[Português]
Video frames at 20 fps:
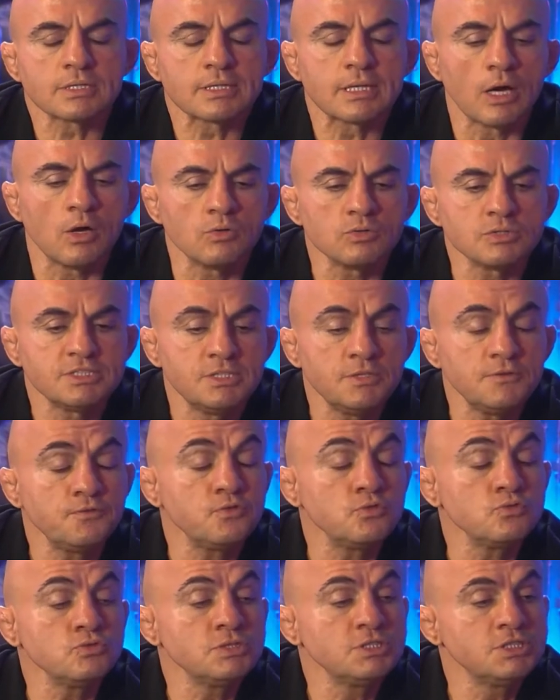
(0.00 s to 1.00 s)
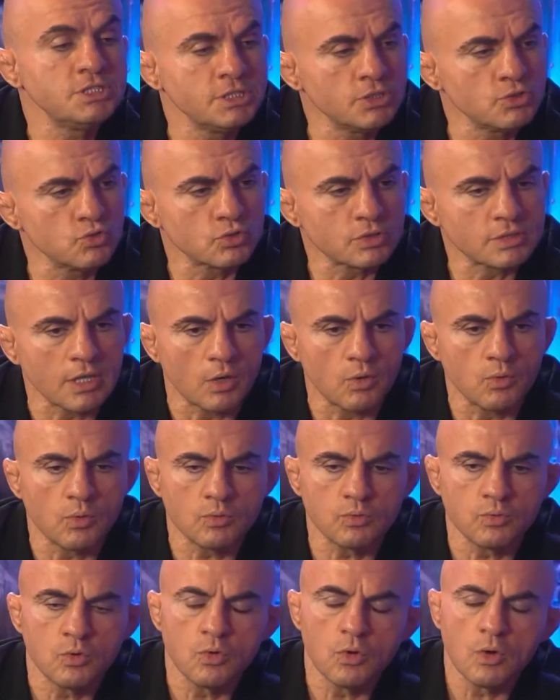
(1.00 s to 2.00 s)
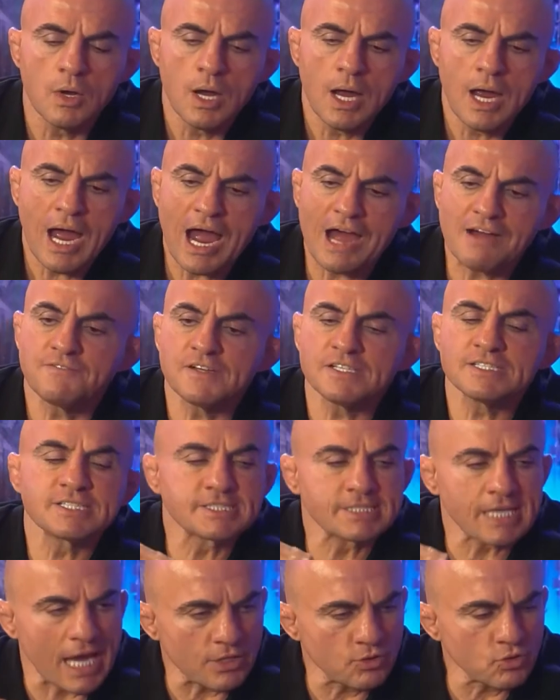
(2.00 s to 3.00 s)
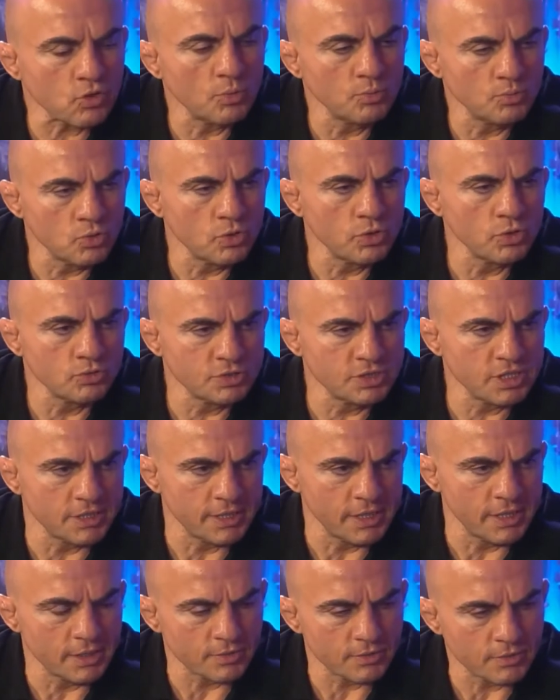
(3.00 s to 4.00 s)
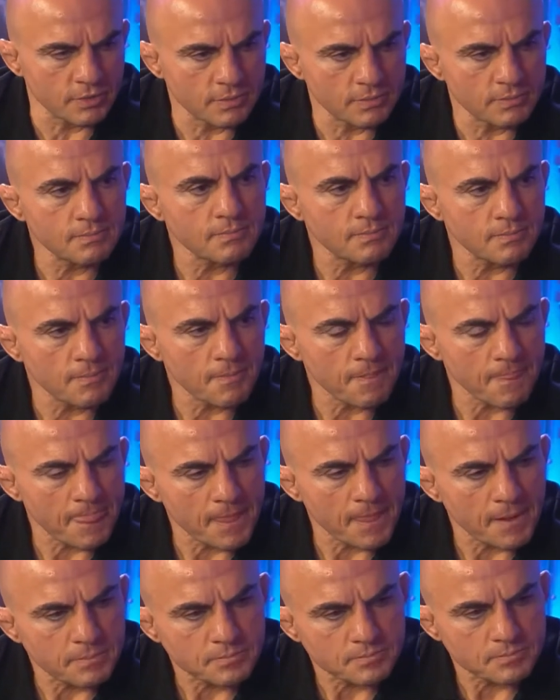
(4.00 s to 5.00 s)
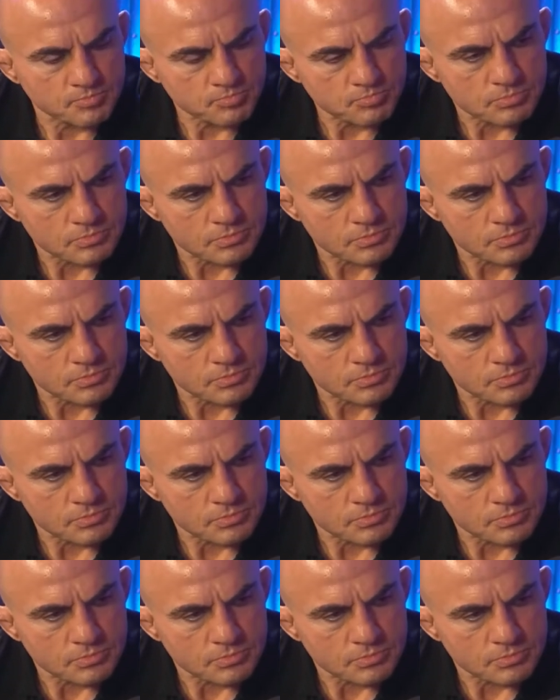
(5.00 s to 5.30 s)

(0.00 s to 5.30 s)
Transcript: Tão difundido, tão avançado como no Rio de Janeiro. É isso que eu queria saber, como você chegou até,